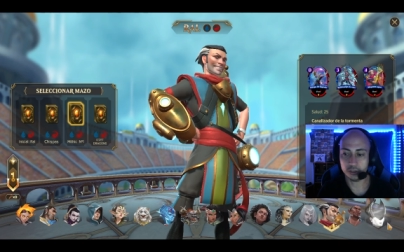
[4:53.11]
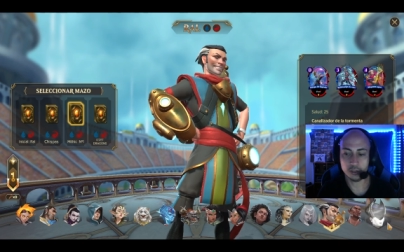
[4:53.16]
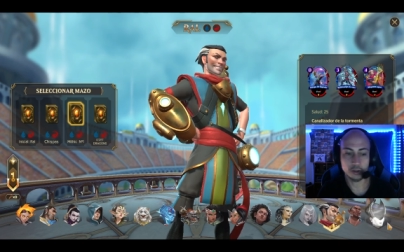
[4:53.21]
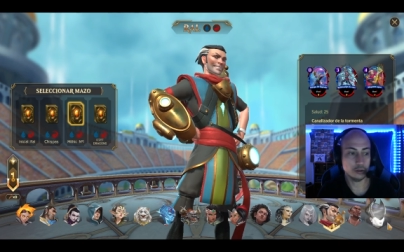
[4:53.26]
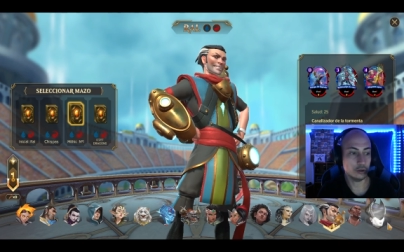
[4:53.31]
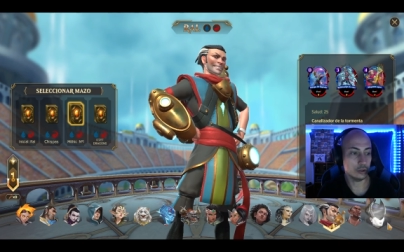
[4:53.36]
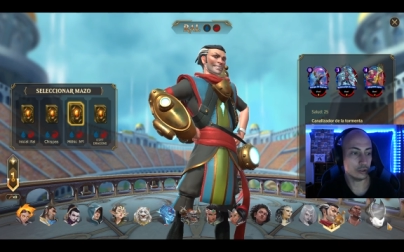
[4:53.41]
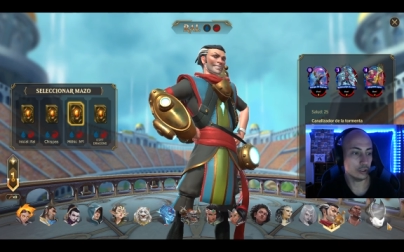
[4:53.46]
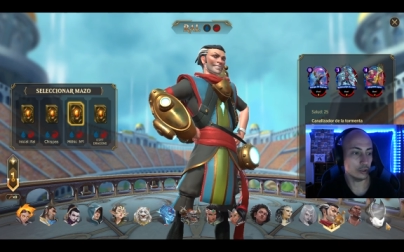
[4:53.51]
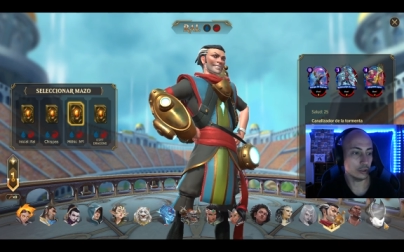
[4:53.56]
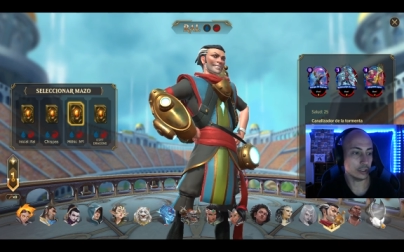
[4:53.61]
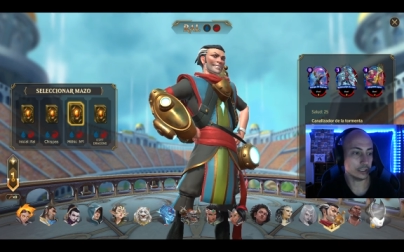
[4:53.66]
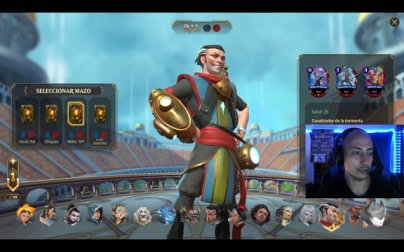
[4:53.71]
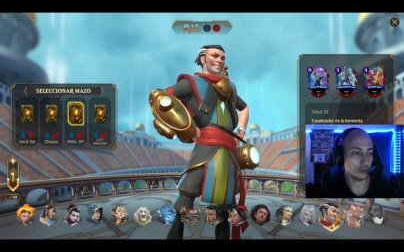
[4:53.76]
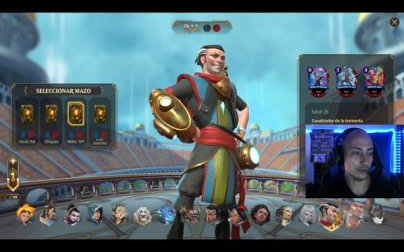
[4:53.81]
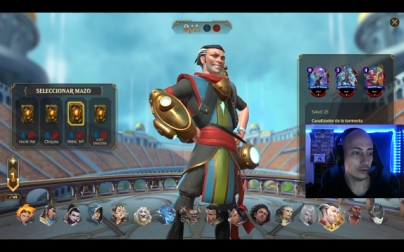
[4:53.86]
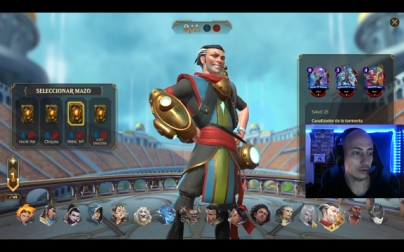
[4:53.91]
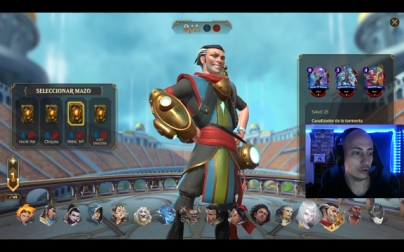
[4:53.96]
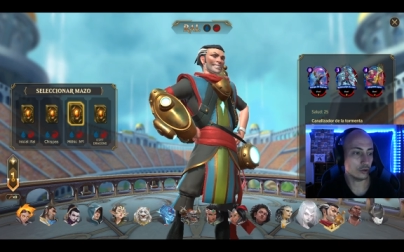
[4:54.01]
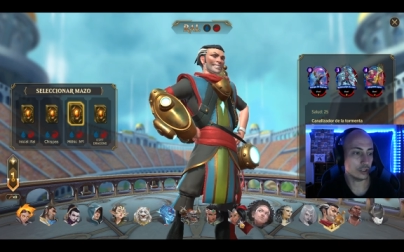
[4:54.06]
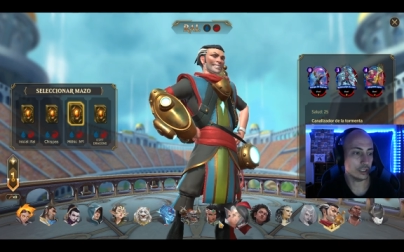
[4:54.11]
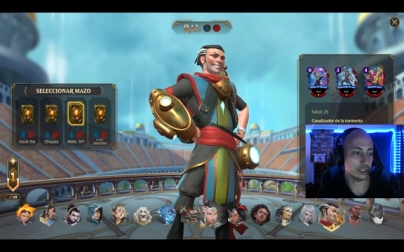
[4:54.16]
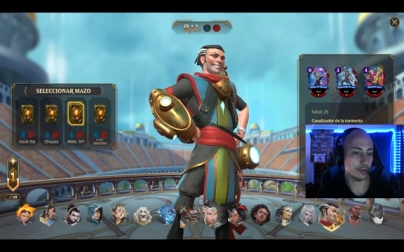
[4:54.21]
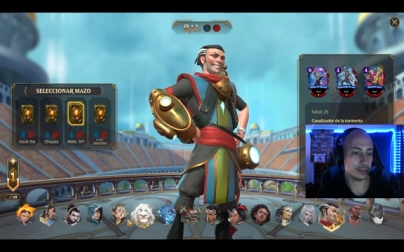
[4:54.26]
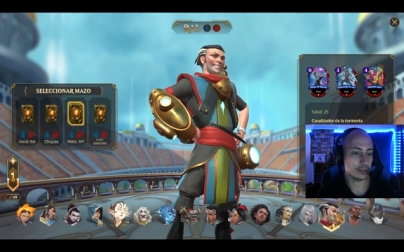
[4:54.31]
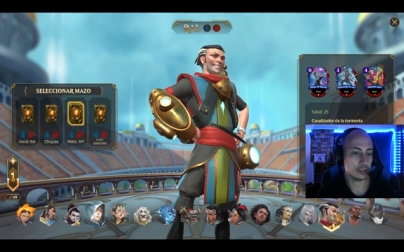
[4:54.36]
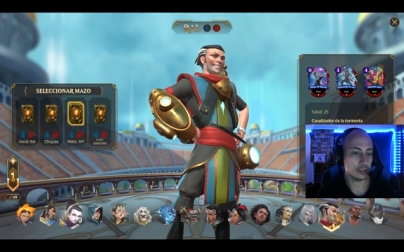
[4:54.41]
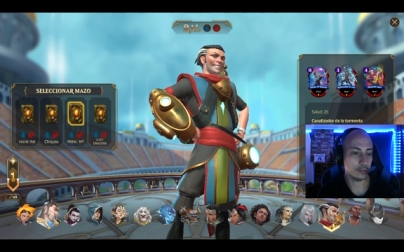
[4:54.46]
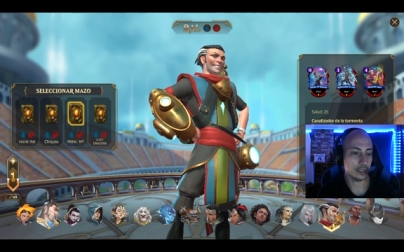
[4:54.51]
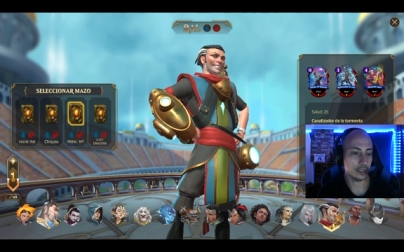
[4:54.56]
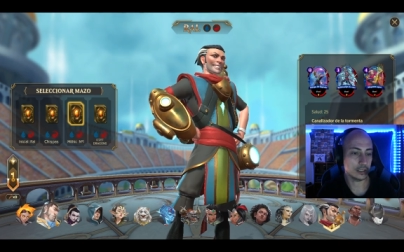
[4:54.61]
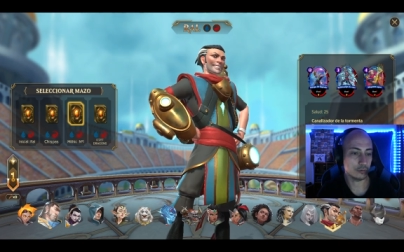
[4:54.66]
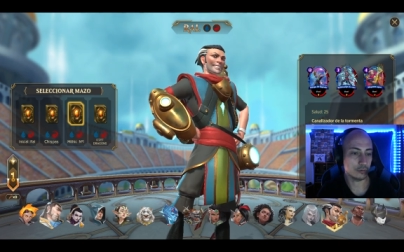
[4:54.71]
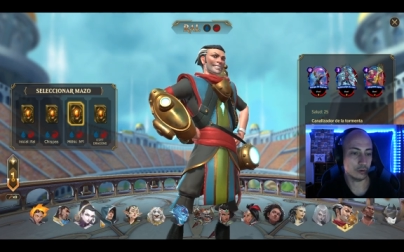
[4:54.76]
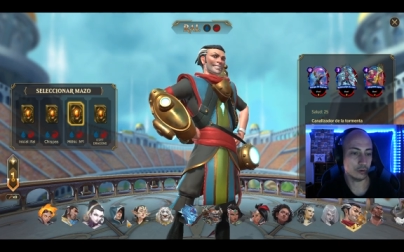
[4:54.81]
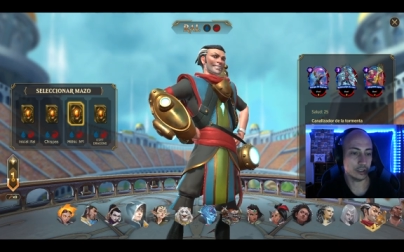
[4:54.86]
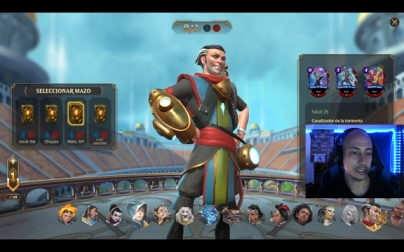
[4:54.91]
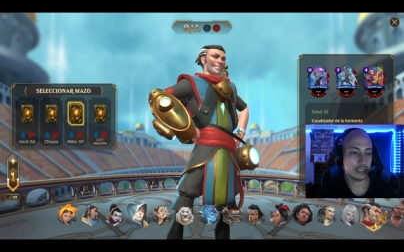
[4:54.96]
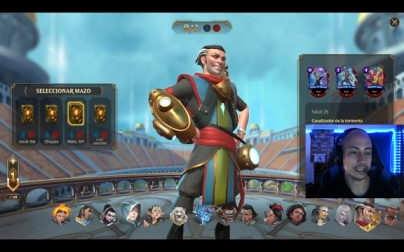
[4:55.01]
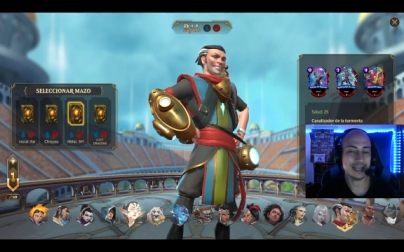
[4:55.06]
los tengo ya todos, los 16
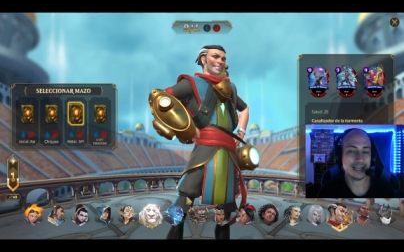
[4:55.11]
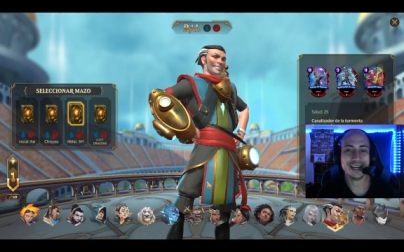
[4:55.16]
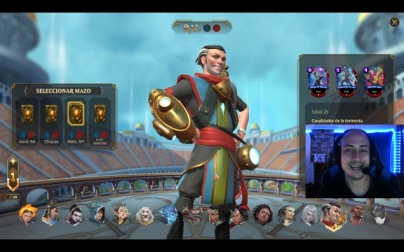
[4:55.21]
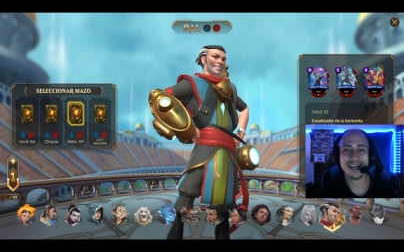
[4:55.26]
Planeswalkers.